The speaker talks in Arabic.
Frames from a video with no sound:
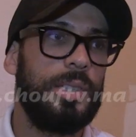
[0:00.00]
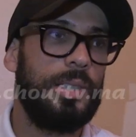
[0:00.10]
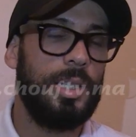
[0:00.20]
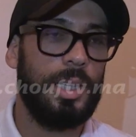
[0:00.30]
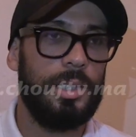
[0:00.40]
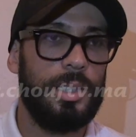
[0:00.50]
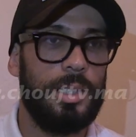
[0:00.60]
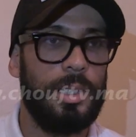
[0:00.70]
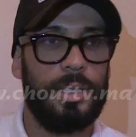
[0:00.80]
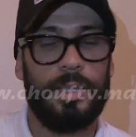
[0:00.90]
المادي
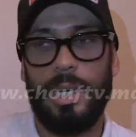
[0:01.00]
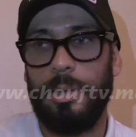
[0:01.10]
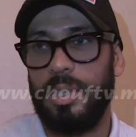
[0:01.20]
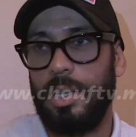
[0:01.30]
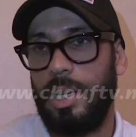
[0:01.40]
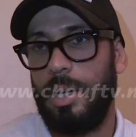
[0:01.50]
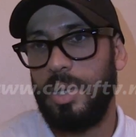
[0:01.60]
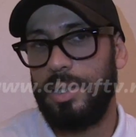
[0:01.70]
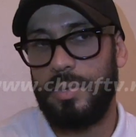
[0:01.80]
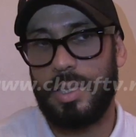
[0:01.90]
غادي يغطي على
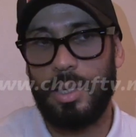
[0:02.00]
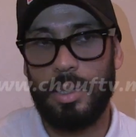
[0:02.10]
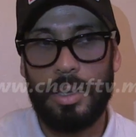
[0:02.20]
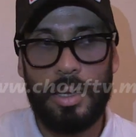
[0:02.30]
العامل النفسي